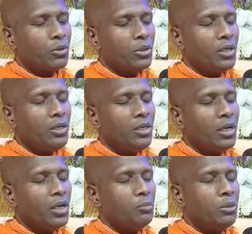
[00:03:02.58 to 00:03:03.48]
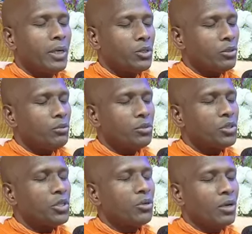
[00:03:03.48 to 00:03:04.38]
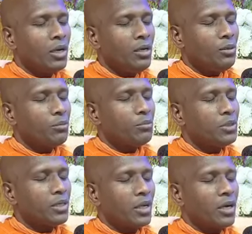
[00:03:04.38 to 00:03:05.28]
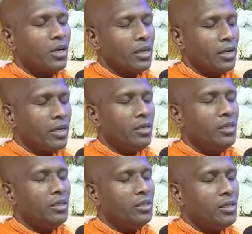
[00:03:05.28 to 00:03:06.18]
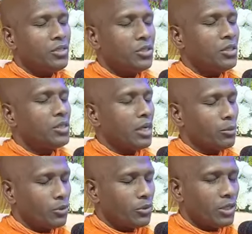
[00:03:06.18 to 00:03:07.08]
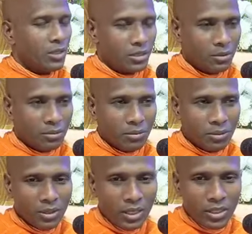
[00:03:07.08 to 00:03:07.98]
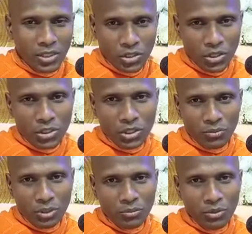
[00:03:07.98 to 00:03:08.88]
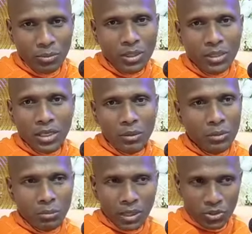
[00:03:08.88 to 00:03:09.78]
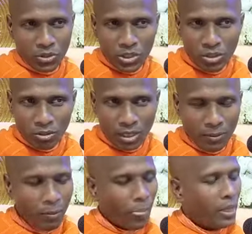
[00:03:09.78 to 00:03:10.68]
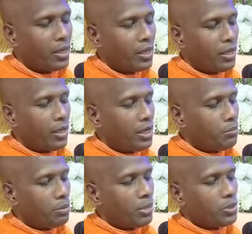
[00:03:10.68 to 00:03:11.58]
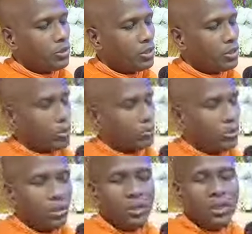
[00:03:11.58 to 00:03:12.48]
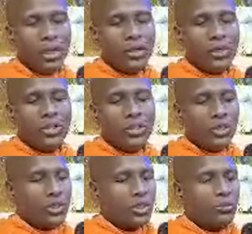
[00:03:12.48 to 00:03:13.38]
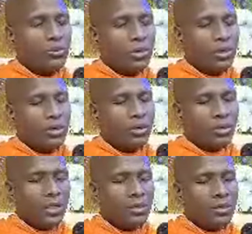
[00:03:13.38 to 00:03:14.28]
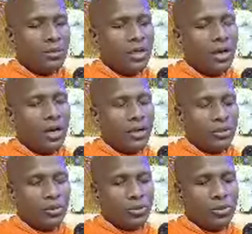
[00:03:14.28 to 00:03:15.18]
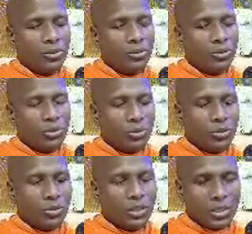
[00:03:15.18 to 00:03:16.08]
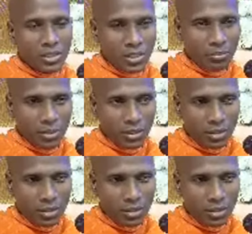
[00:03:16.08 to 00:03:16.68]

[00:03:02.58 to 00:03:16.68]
মধ্যে এই বিভাজন ছিল না যেটা এখানে হিস্ট্রি যা বলছে এইটিন সিক্সটি ফোরের পূর্বে এই বিভাজন ছিল না এই বিভাজনের জন্ম হয় এইটিন সিক্সটি ফোরে অর্থাৎ আঠারোশো চৌষট্টি খ্রিস্টাব্দে